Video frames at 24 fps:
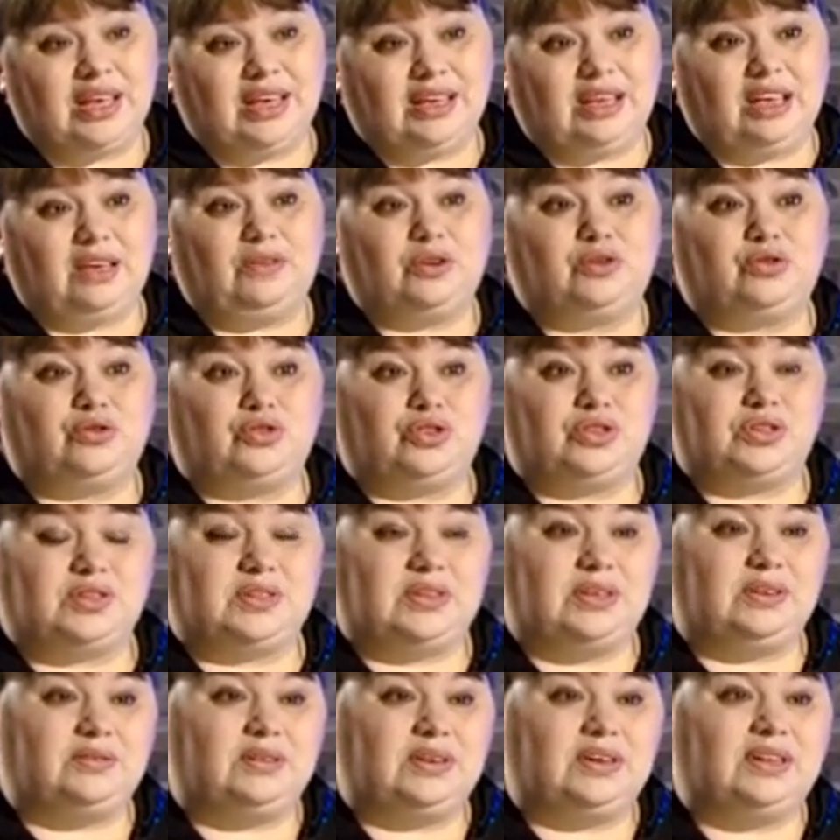Я вижу
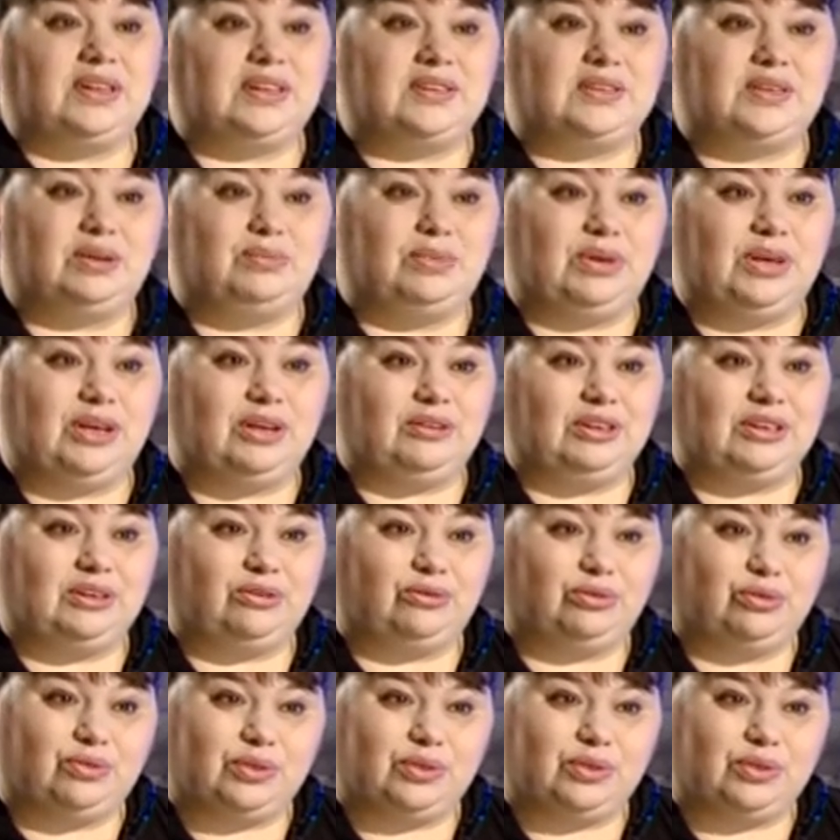счастливые глаза моих этих вот